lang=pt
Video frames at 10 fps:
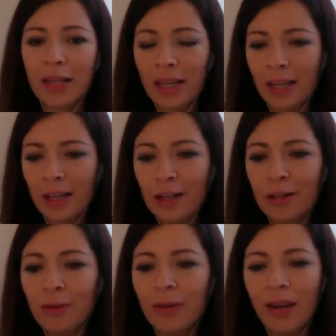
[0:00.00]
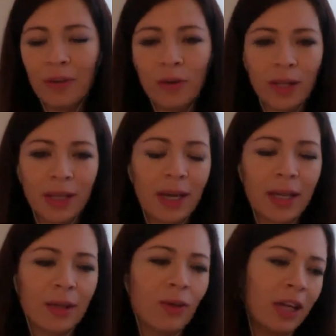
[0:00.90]
e isso leva em
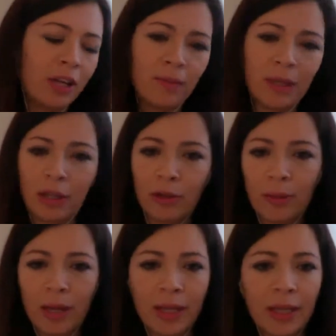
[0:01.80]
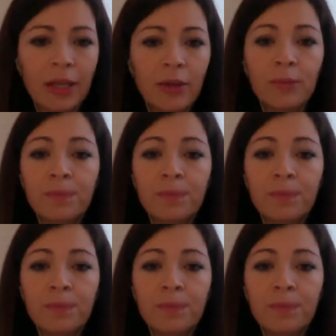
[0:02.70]
consideração rendimentos no Brasil,